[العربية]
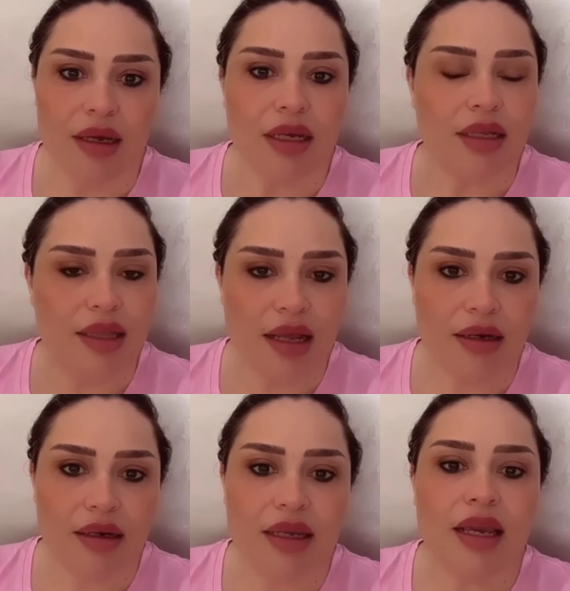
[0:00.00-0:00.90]
اذا
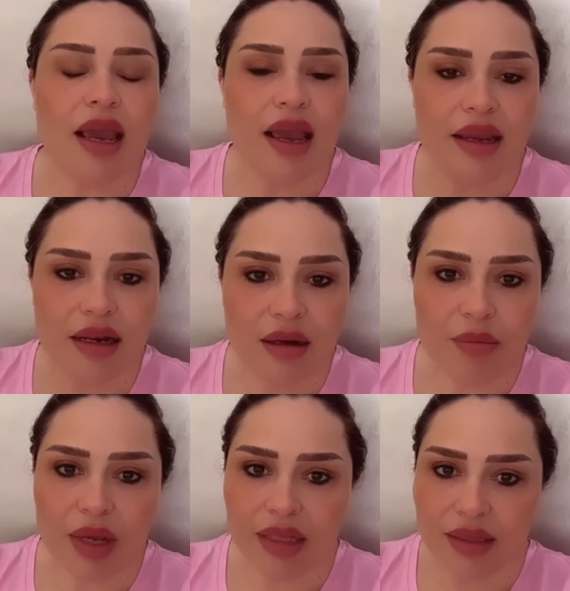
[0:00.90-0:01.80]
كاين
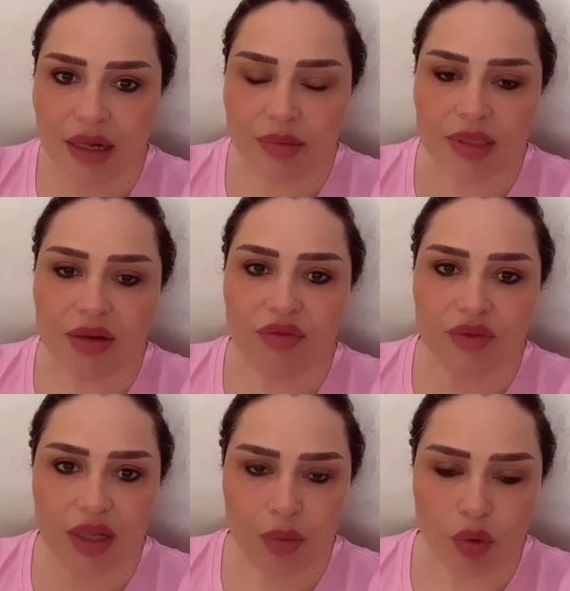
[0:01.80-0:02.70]
ما يدار بزاف
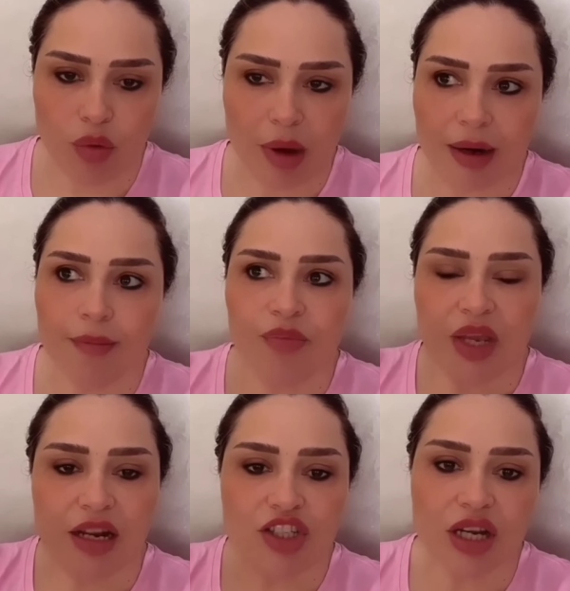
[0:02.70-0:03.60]
درب عمر
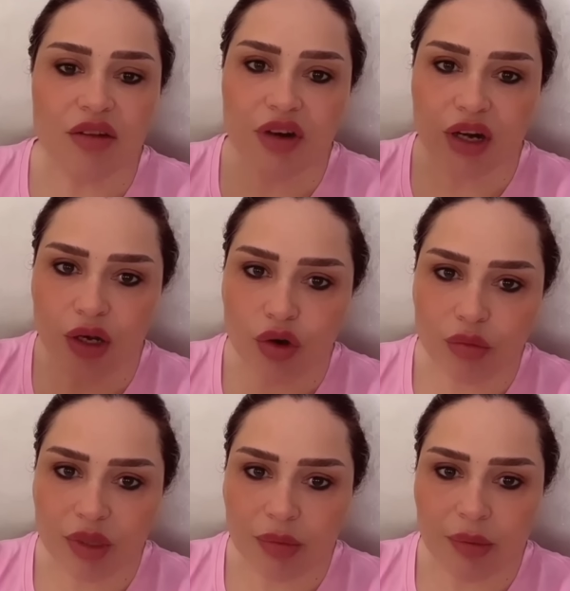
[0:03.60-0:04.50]
علاش غنفرق
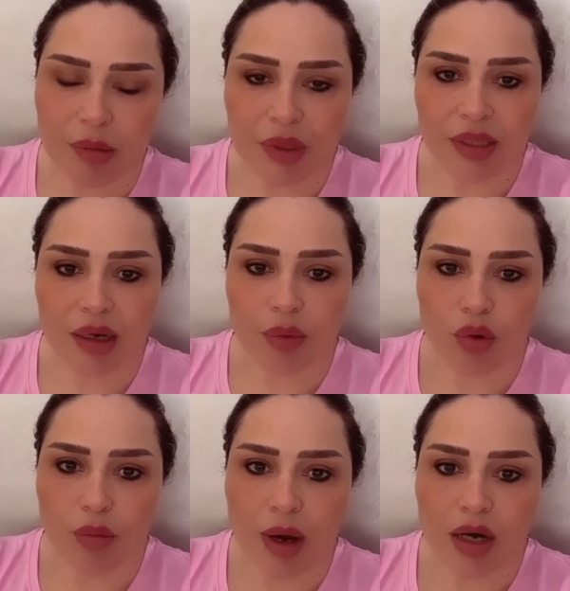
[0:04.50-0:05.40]
لكم دابا ما بين درب
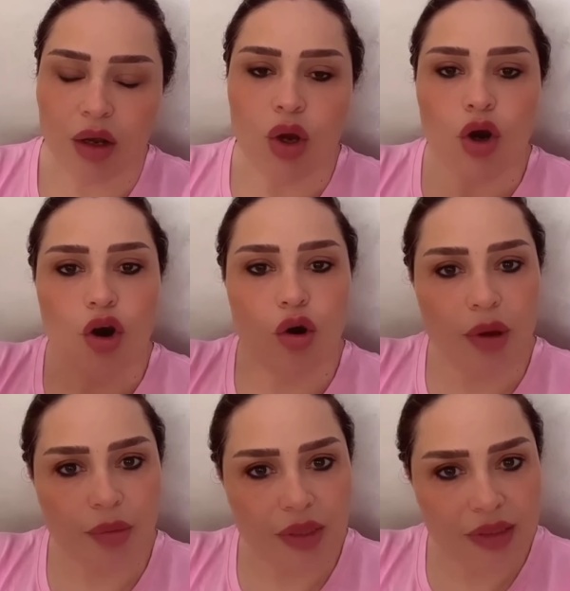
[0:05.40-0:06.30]
عمر
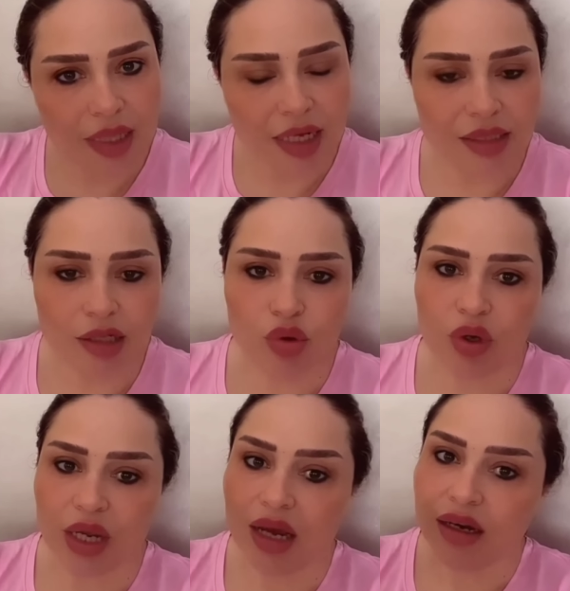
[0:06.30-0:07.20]
وما بين السلعه ديال
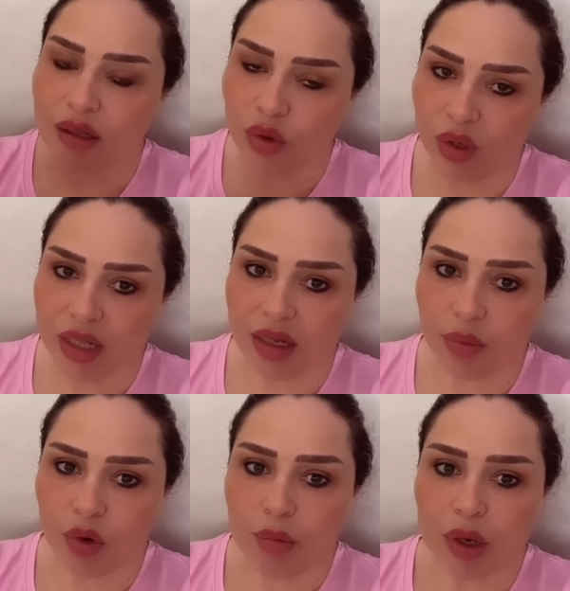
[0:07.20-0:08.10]
تركيا غنهضروا على درب
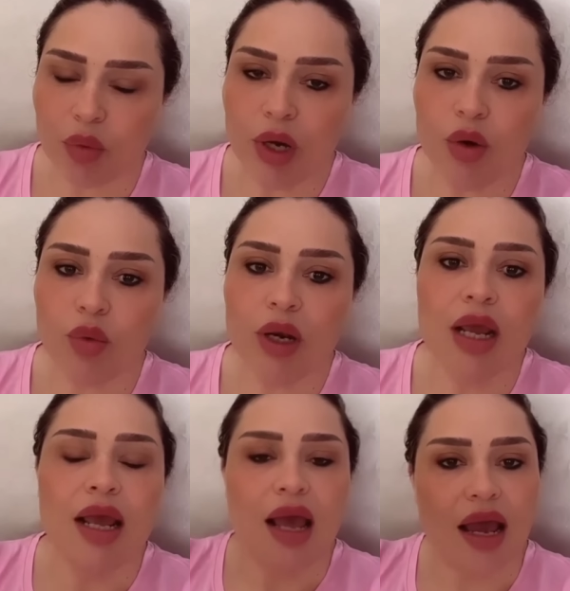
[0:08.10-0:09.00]
عمر هو الاول
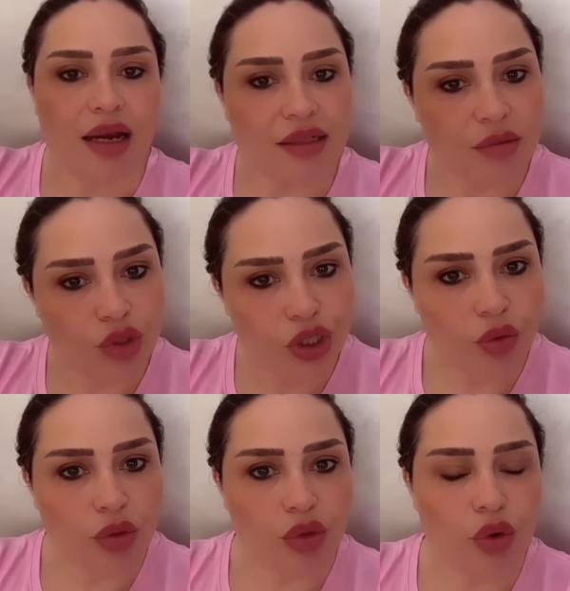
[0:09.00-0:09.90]
عاد
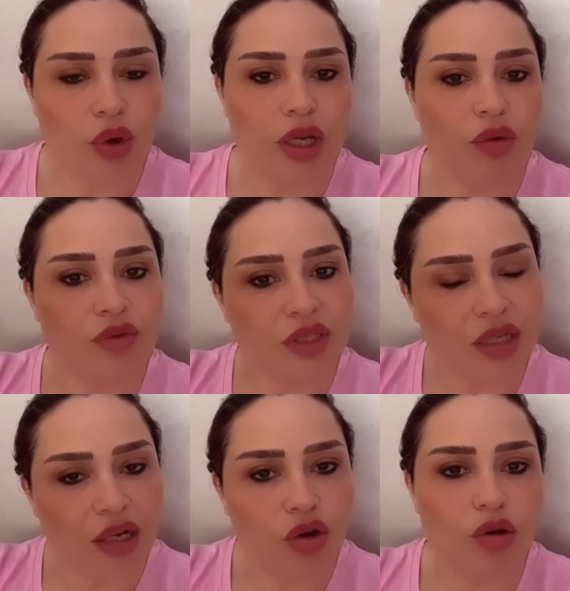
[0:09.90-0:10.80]
نمشيو لتركيا
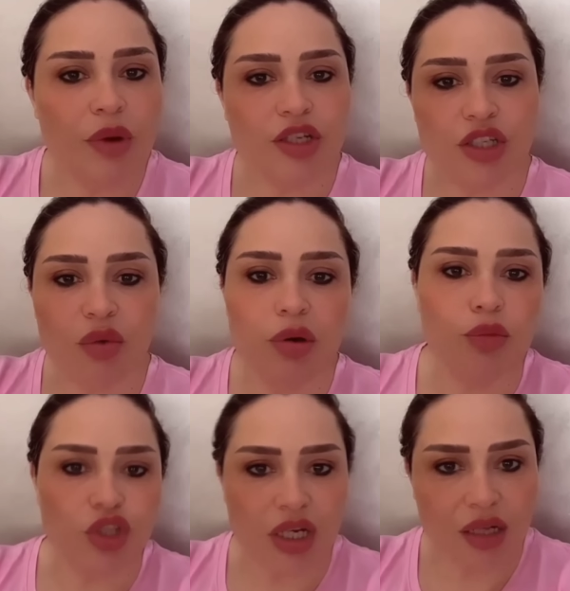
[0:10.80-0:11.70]
ونفسر لكم اشنو هو
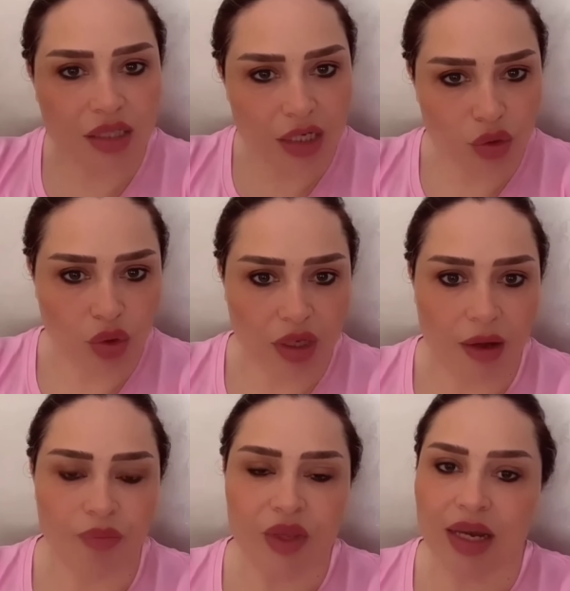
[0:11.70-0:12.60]
المشكل ديال
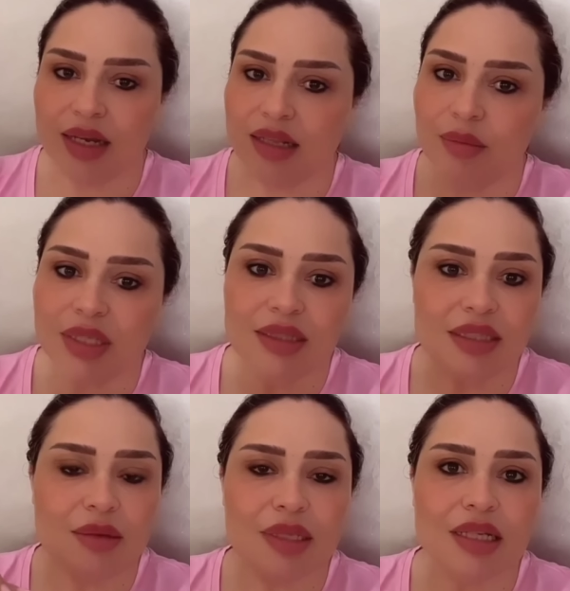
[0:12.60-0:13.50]
تركيا انا دابا
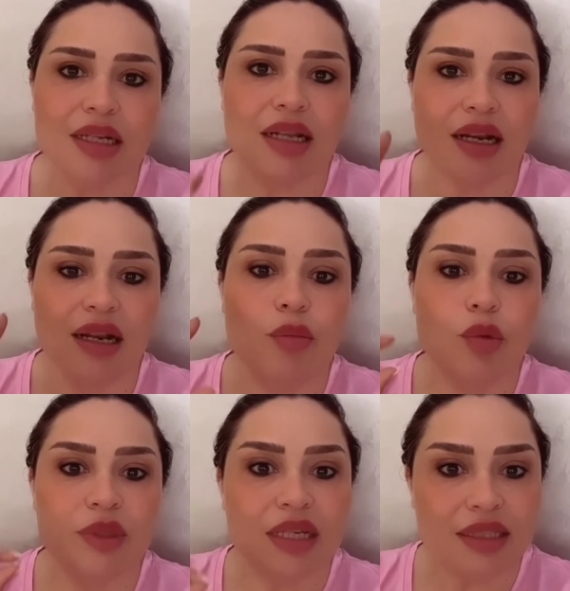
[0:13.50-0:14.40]
ديما تنهضر على
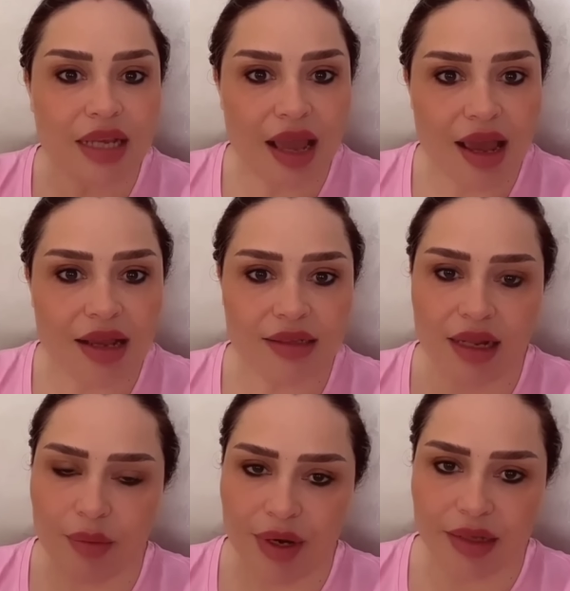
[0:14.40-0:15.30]
المبتدئات
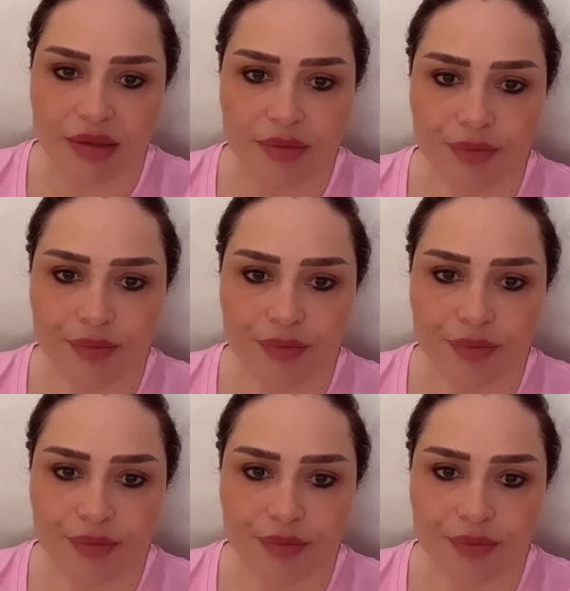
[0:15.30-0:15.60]
البنات